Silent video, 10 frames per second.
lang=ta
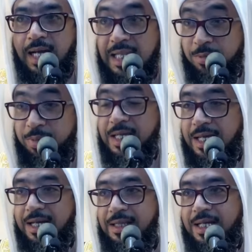அந்த
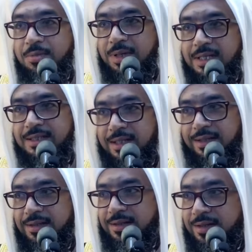பெயரில் தான்
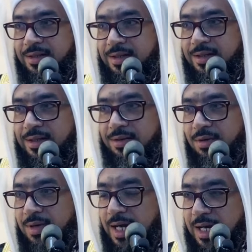பிரச்சனை
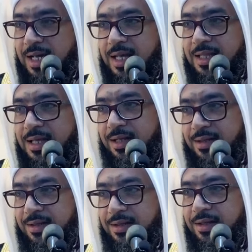விவகாரம் அங்கே தான்
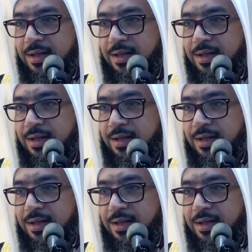இருக்குது